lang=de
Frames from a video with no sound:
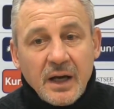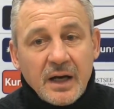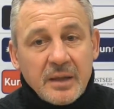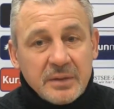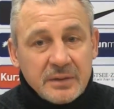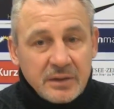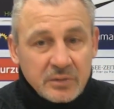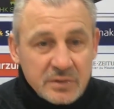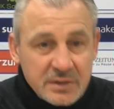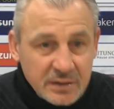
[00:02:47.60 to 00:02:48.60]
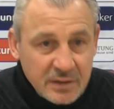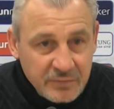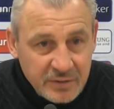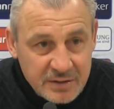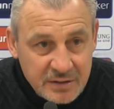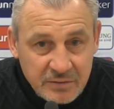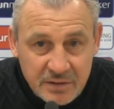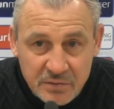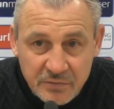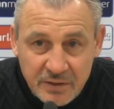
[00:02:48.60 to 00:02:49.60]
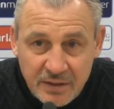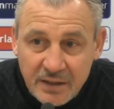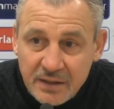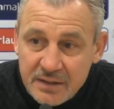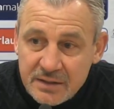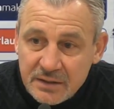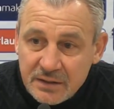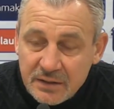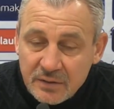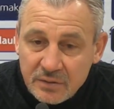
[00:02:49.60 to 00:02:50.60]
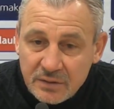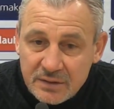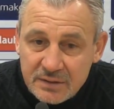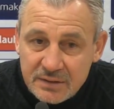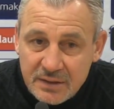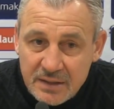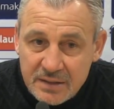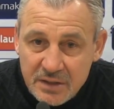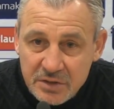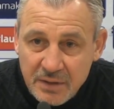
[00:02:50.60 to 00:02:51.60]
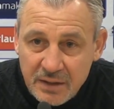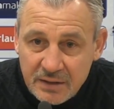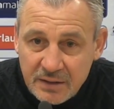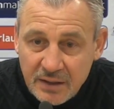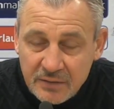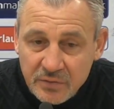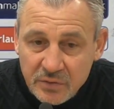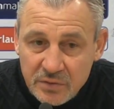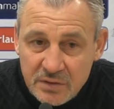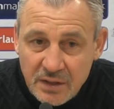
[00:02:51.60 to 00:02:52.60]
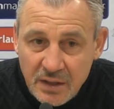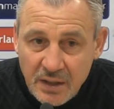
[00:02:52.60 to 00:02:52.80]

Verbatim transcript: aber nicht unsere Defensive zu vernachlässigen. Und das ist sehr, sehr schmaler Grad für uns.